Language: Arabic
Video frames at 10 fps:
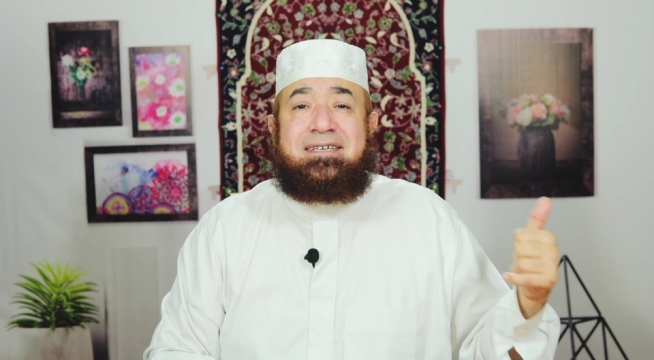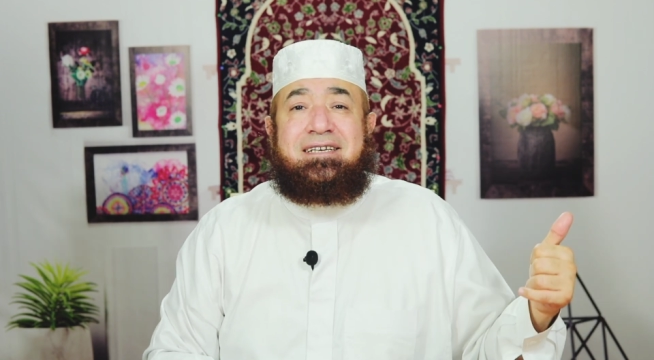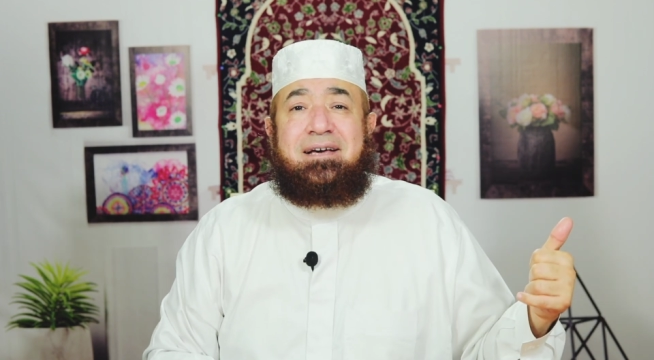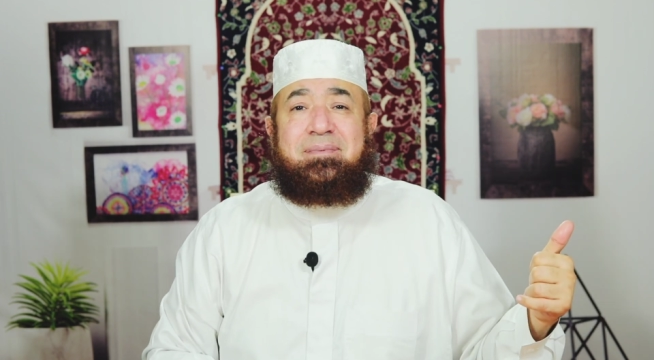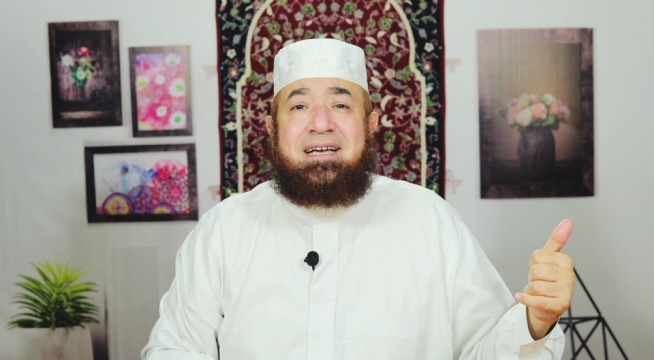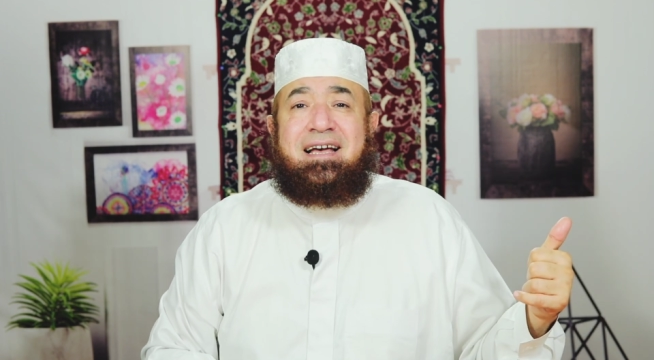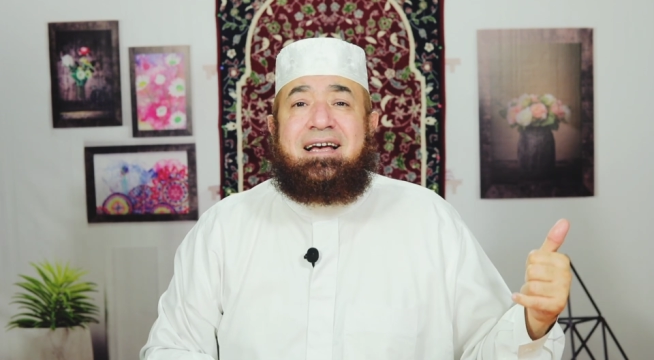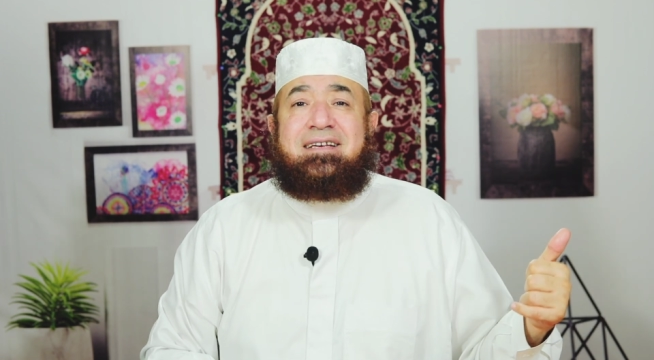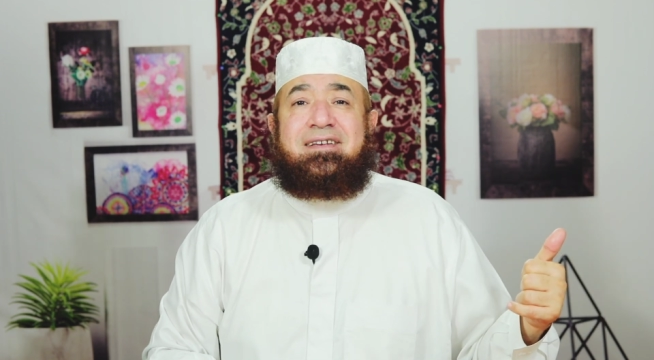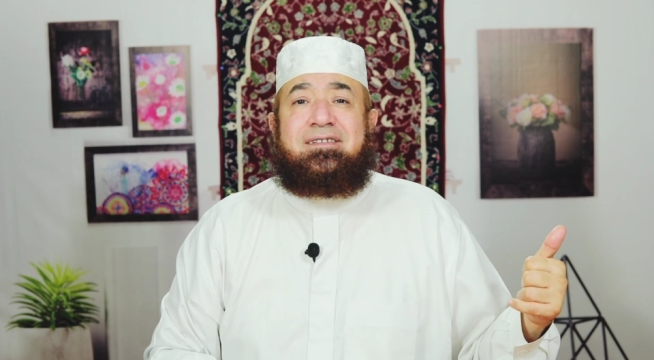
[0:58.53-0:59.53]
النبي
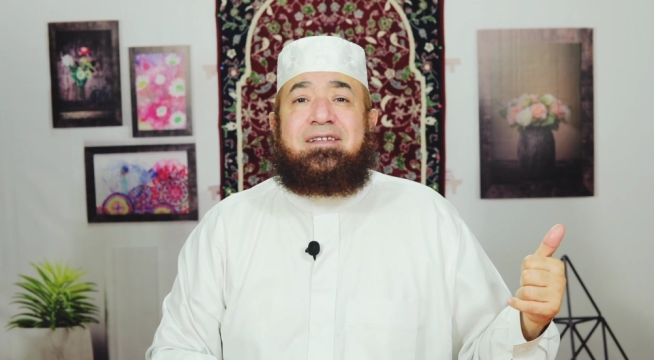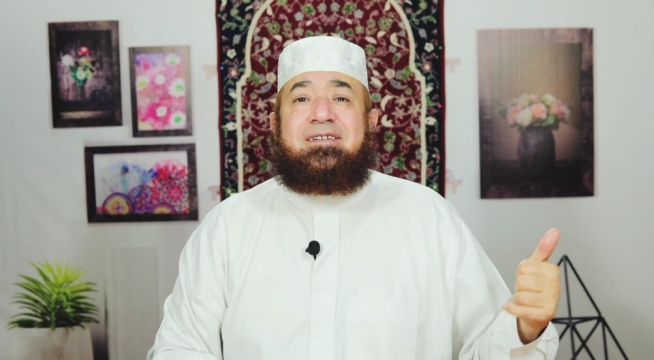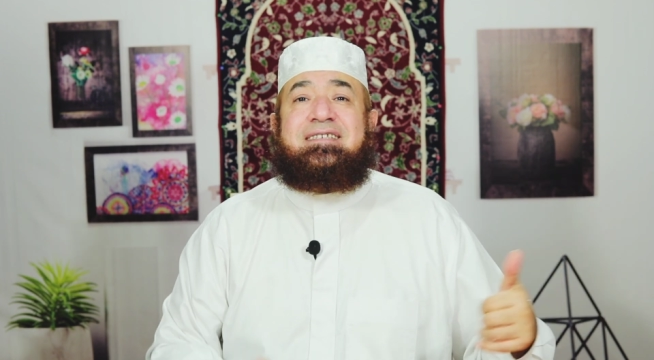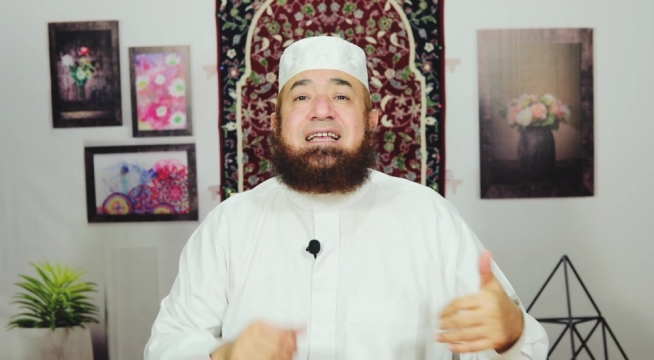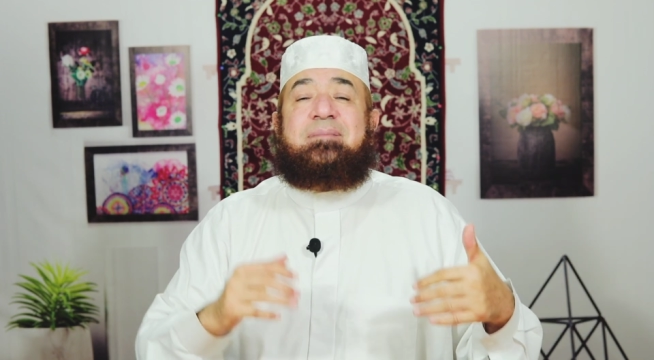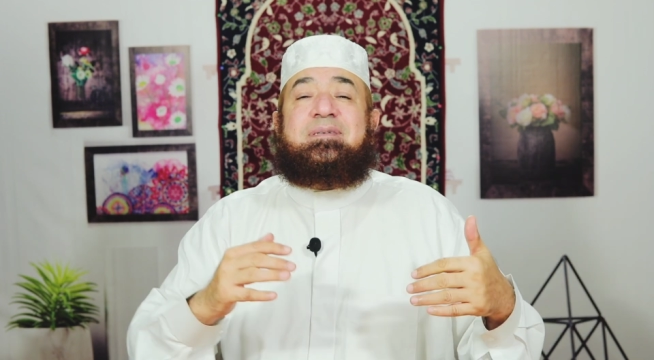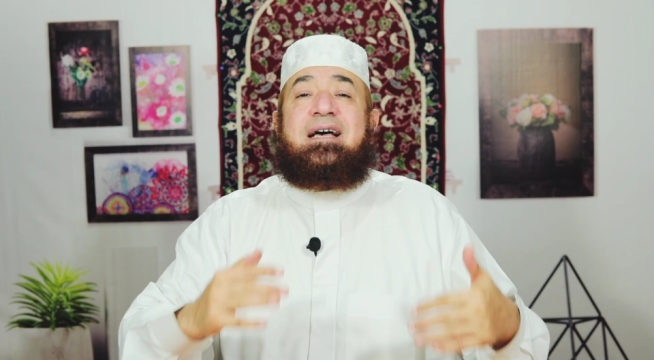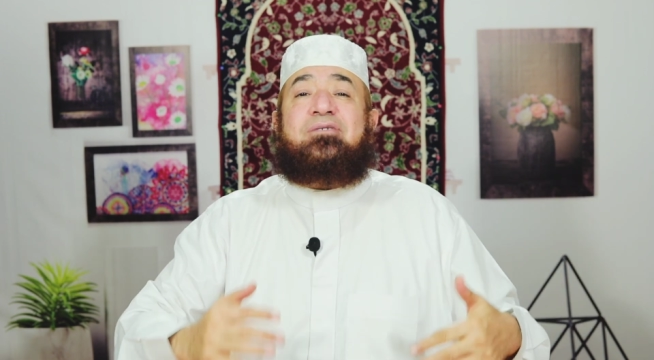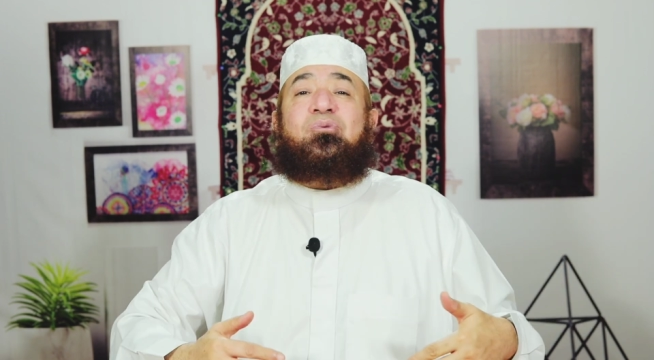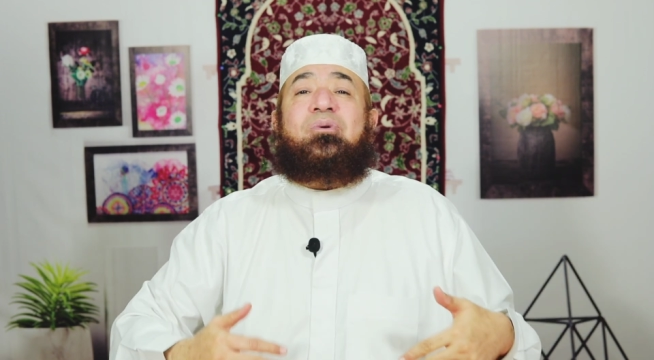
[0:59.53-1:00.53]
صلى الله عليه وسلم
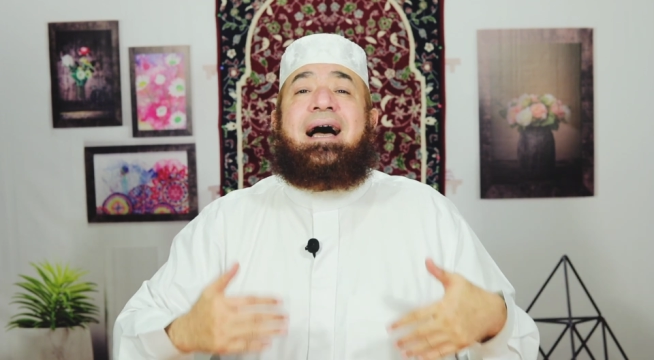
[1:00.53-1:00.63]
سيدخل